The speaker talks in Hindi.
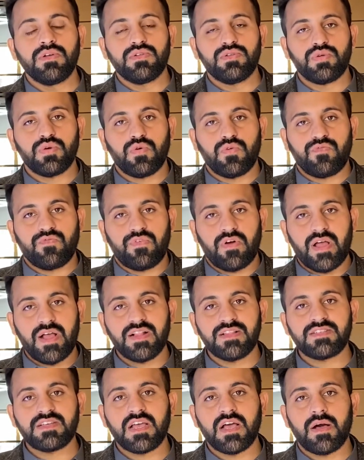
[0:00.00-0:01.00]
जो
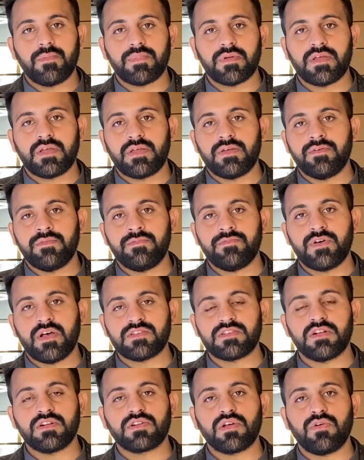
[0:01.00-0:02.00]
फाइल्स हैं आपकी
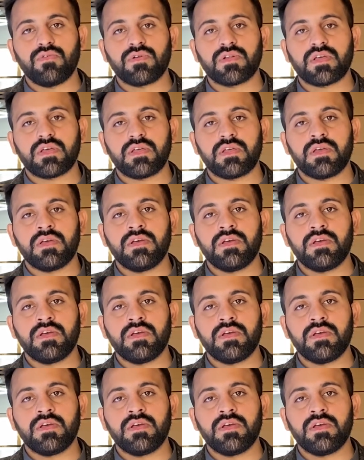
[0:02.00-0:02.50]
फैसल टाउन की